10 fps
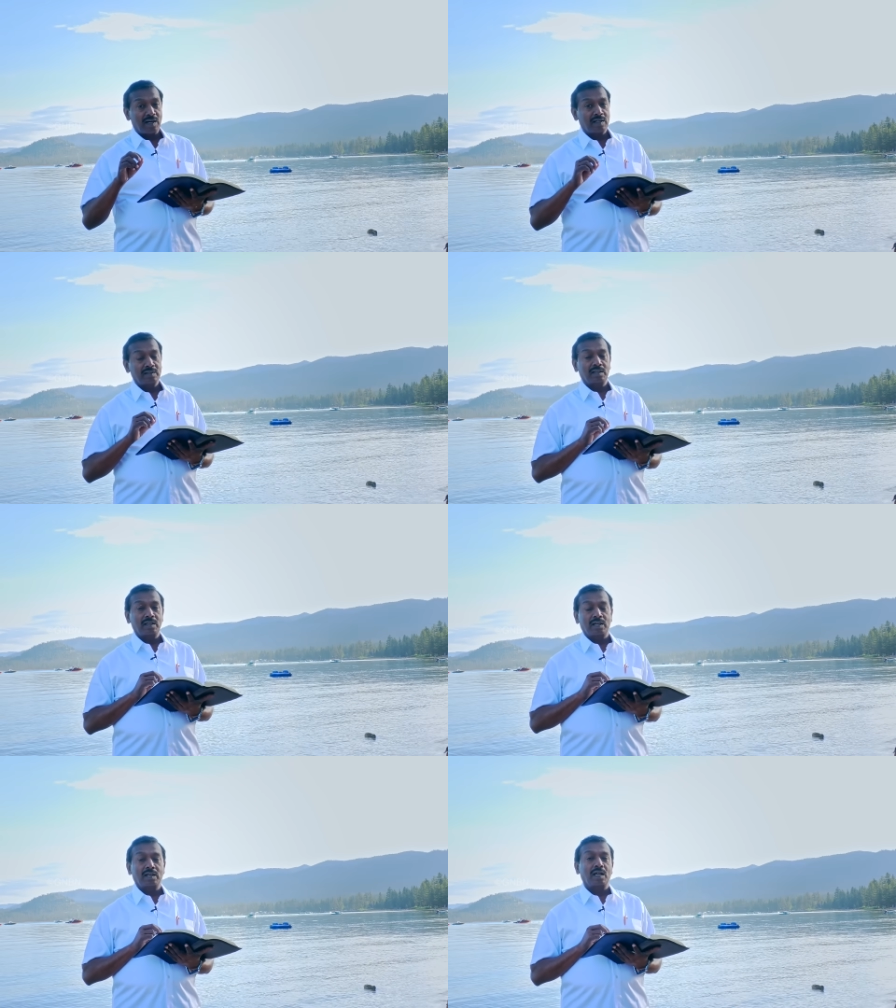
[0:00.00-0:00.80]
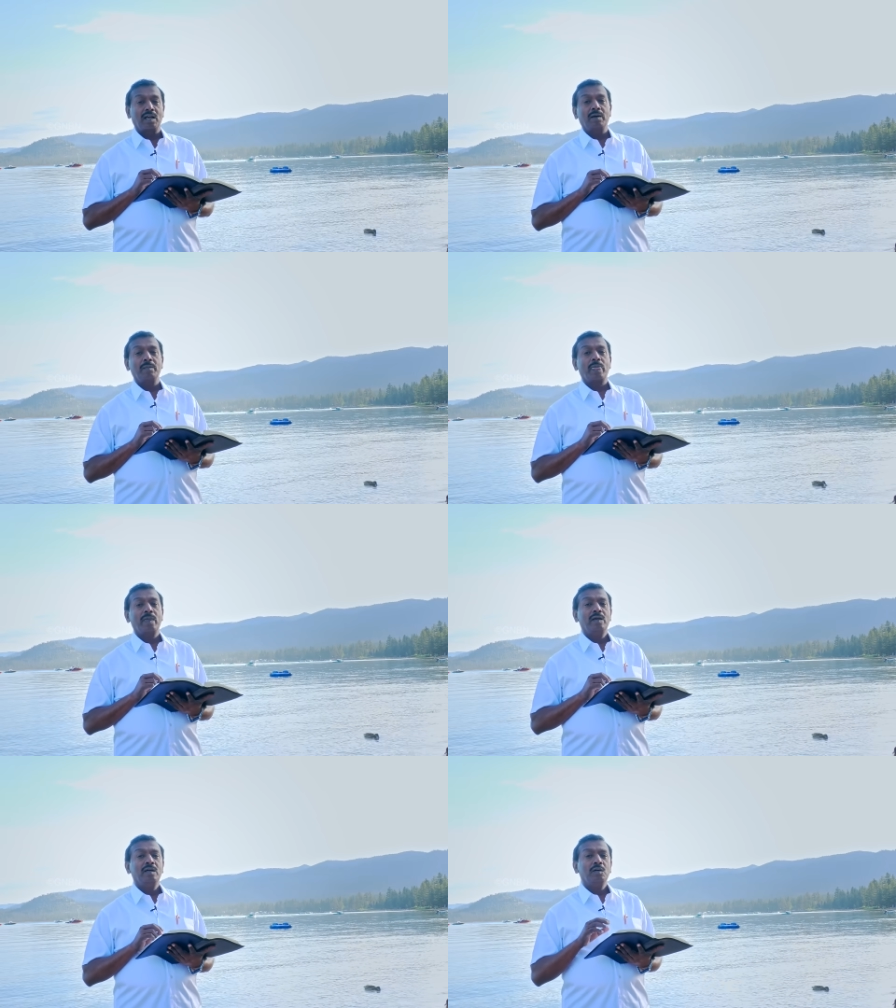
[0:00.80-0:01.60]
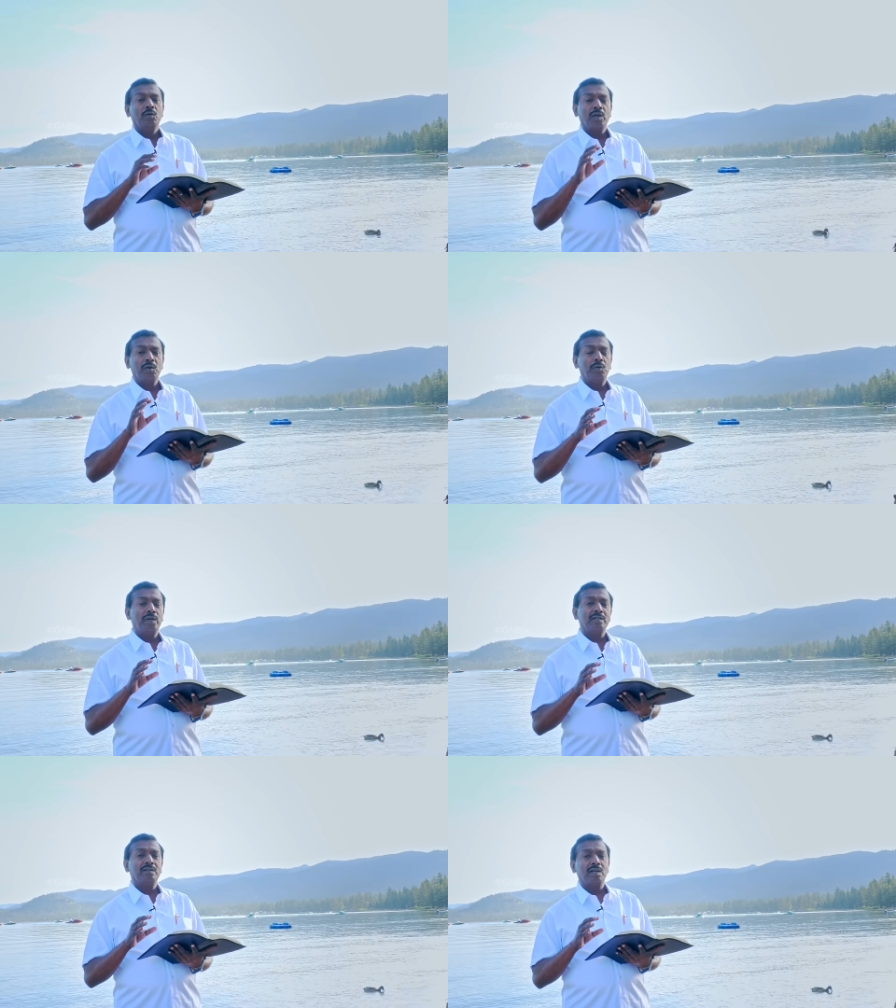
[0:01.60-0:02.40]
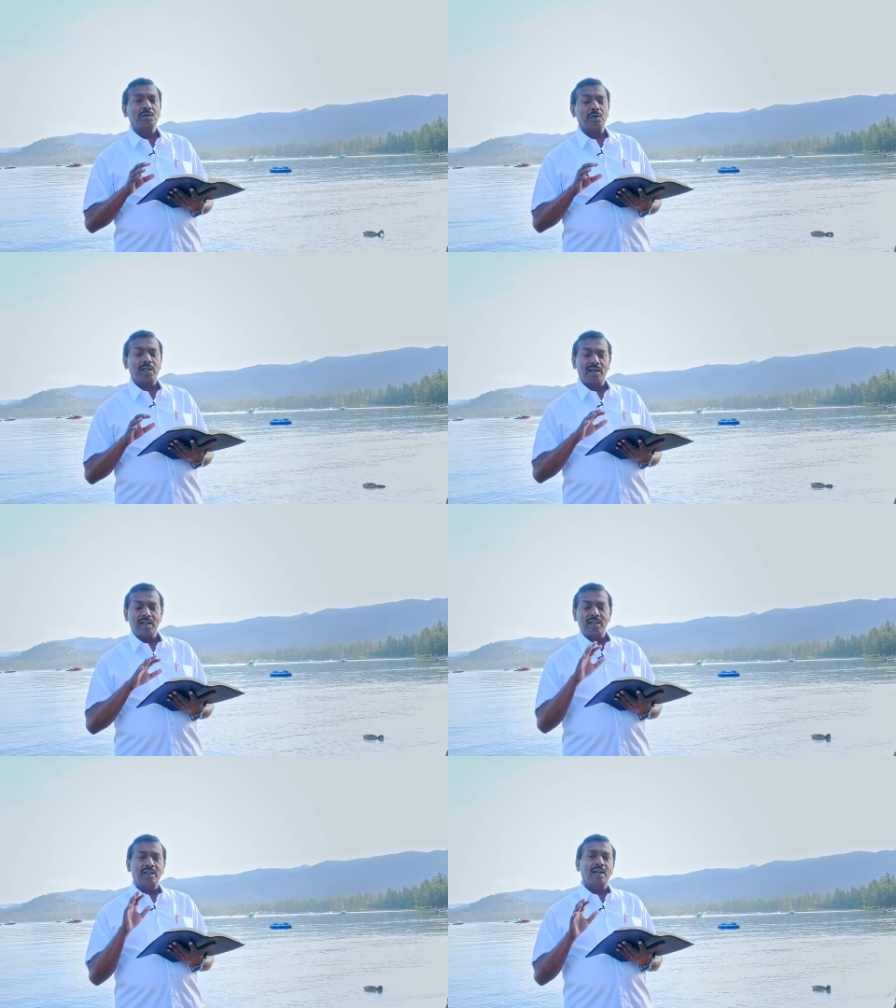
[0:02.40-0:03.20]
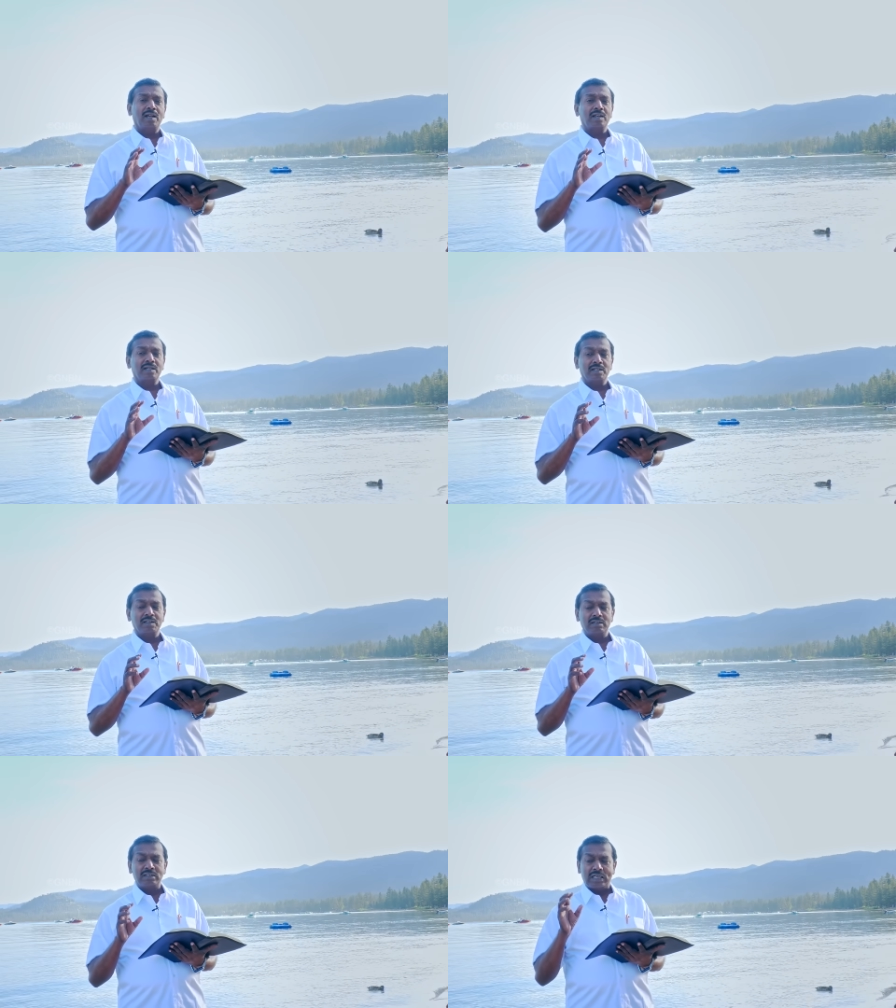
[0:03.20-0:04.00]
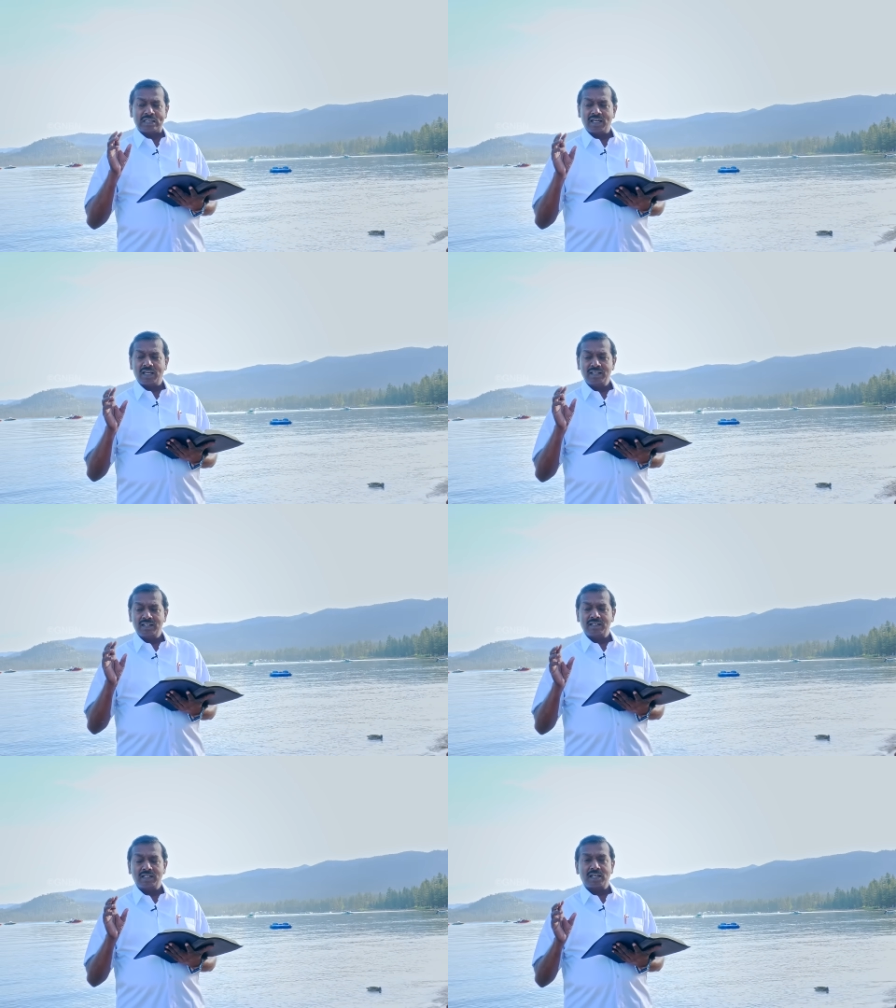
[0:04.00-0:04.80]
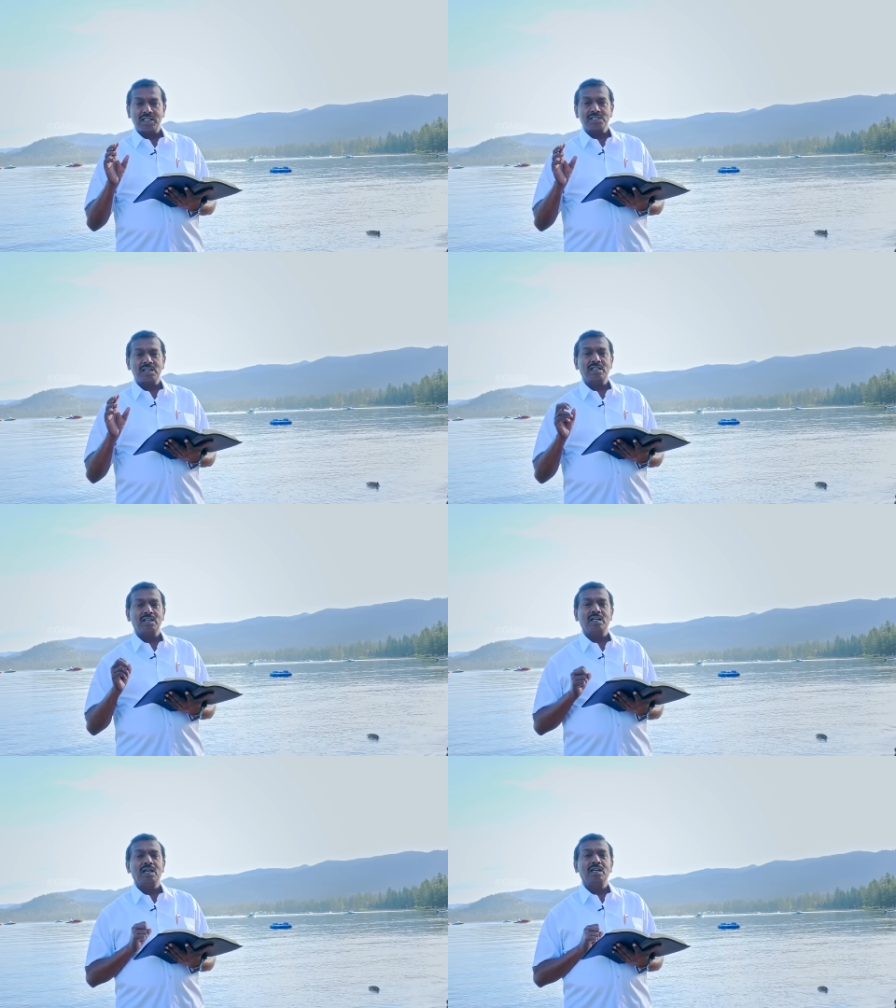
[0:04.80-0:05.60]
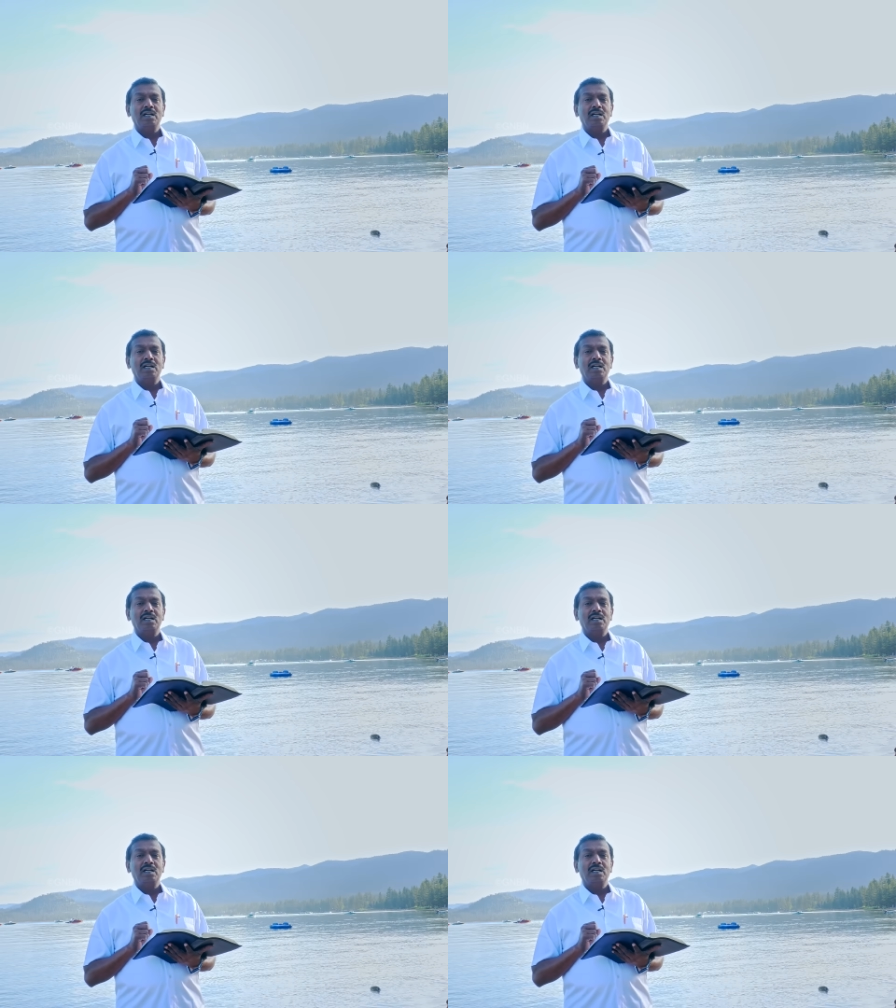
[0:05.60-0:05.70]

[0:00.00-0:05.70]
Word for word: காரியத்தில் இருக்கலாம் உன்னுடைய ஊழியத்தில் கூட எல்லாம் நல்லா இருக்குது ஆனால் இதை நினைச்சாதான்